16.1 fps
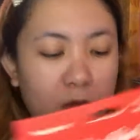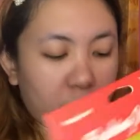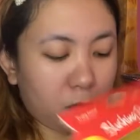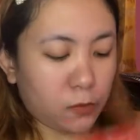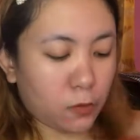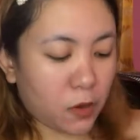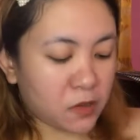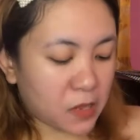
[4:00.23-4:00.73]

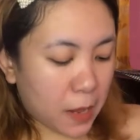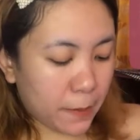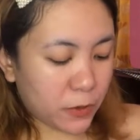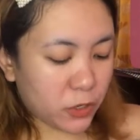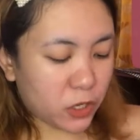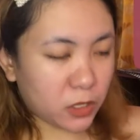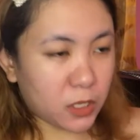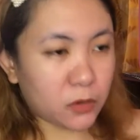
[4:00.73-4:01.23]
So,
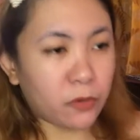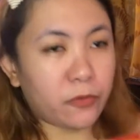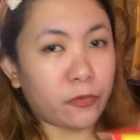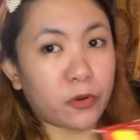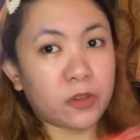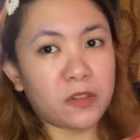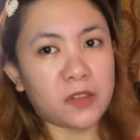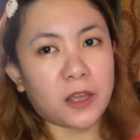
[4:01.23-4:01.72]
kasama siya dito
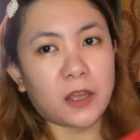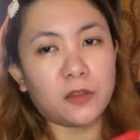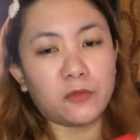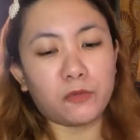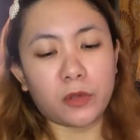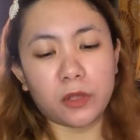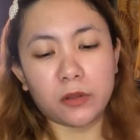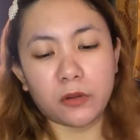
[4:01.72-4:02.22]
for the
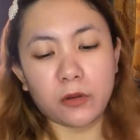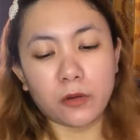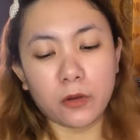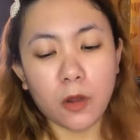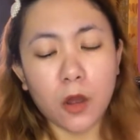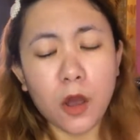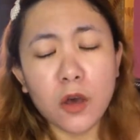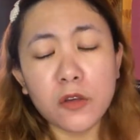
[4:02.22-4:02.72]
second winner.
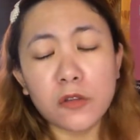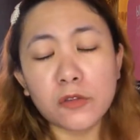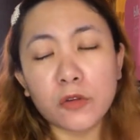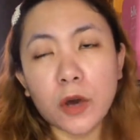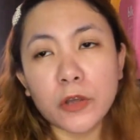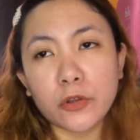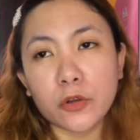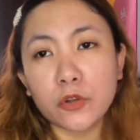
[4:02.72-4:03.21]
So,
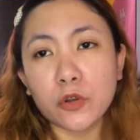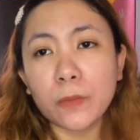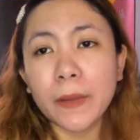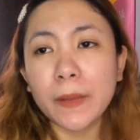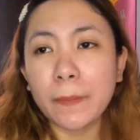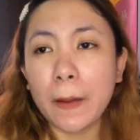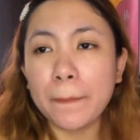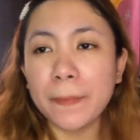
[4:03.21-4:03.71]
ayun. Kung
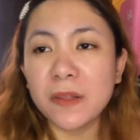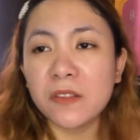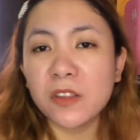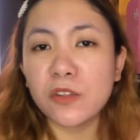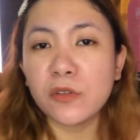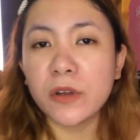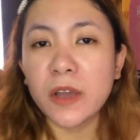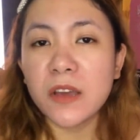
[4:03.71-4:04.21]
may
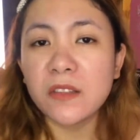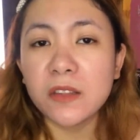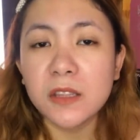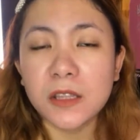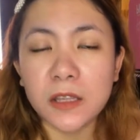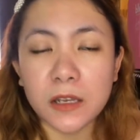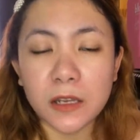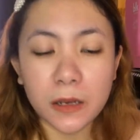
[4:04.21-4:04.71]
papansin nyo guys,
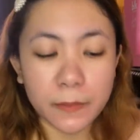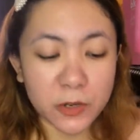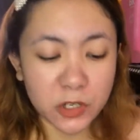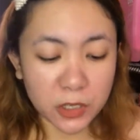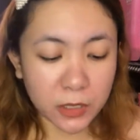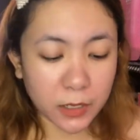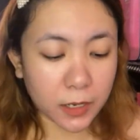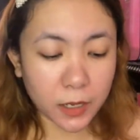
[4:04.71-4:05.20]
hindi na rin naman
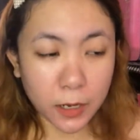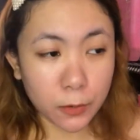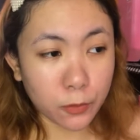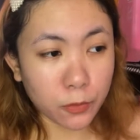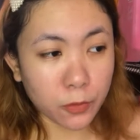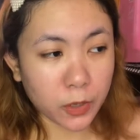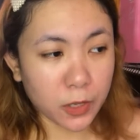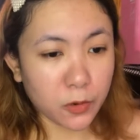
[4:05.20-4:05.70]
siya talaga
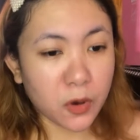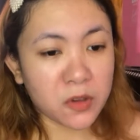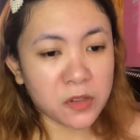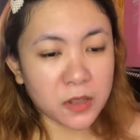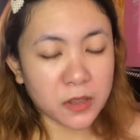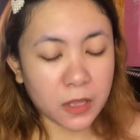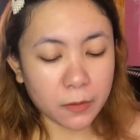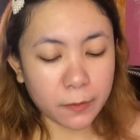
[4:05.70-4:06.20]
lugi, no? Oh,
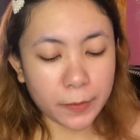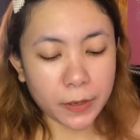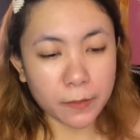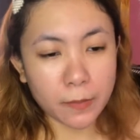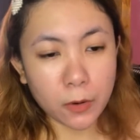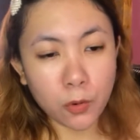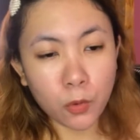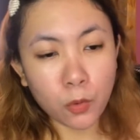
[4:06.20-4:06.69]
kasi ang dami pa
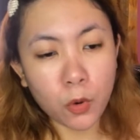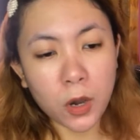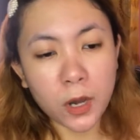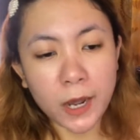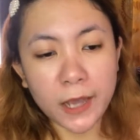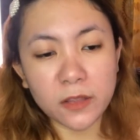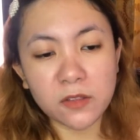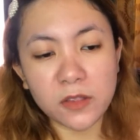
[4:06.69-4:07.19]
rin
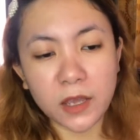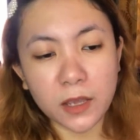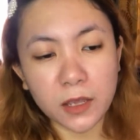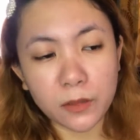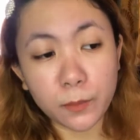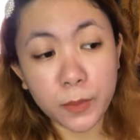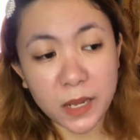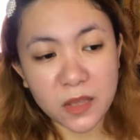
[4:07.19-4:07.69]
makukuha kahit
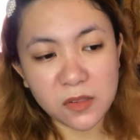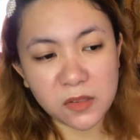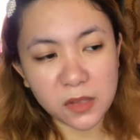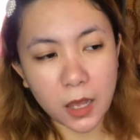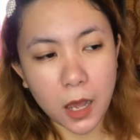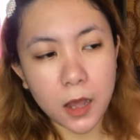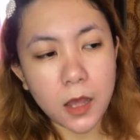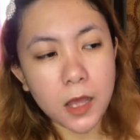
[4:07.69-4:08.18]
second place
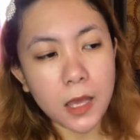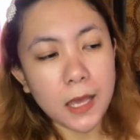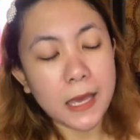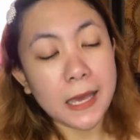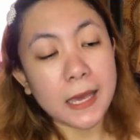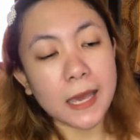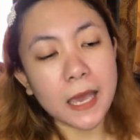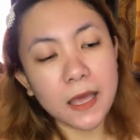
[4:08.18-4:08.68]
ka.
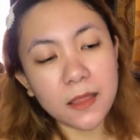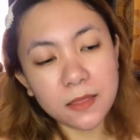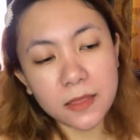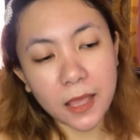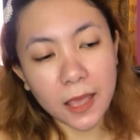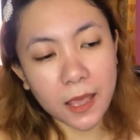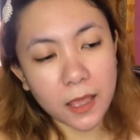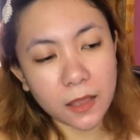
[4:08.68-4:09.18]

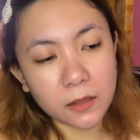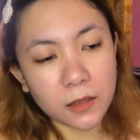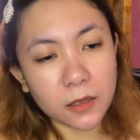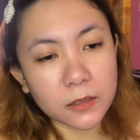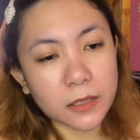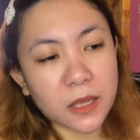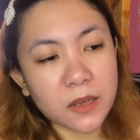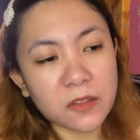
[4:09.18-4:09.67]
And then,
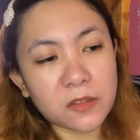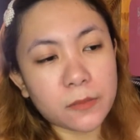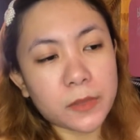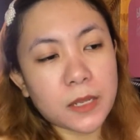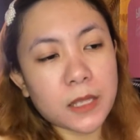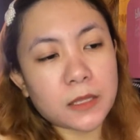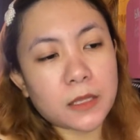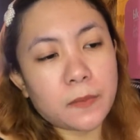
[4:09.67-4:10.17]
ang next
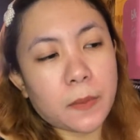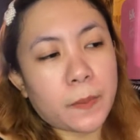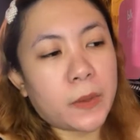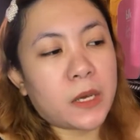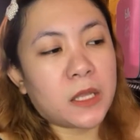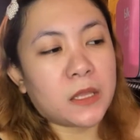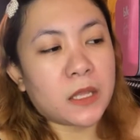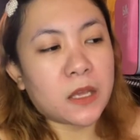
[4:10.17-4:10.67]
naman natin
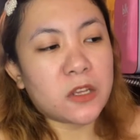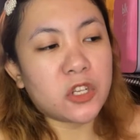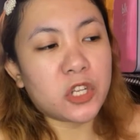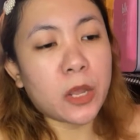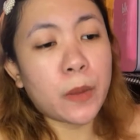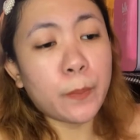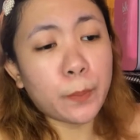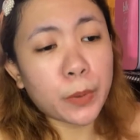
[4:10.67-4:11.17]
ipapakita is
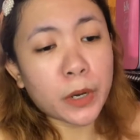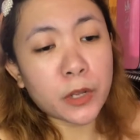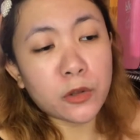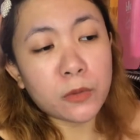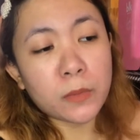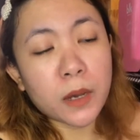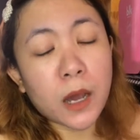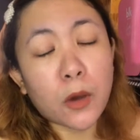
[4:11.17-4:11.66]
syempre
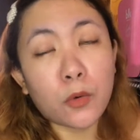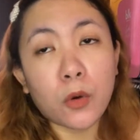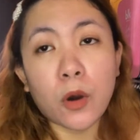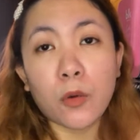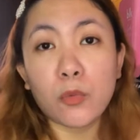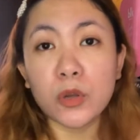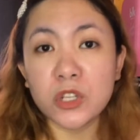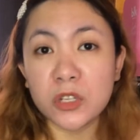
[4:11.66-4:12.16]
yung
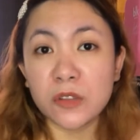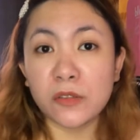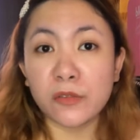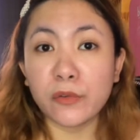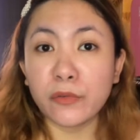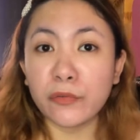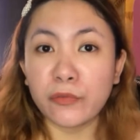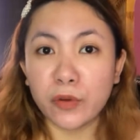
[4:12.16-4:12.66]
makakuha which is
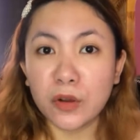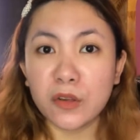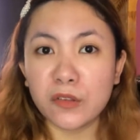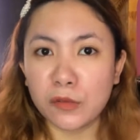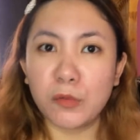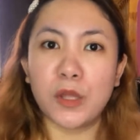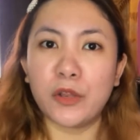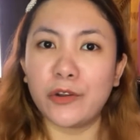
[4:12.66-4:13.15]
yung
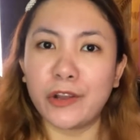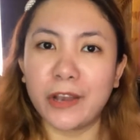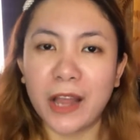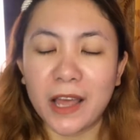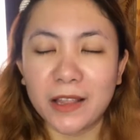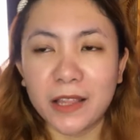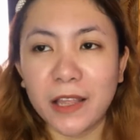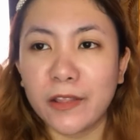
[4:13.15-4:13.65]
first winner
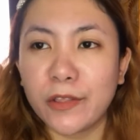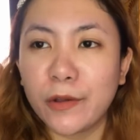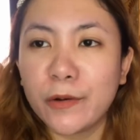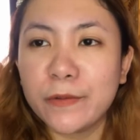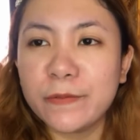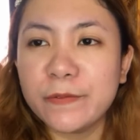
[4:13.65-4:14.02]
natin, no?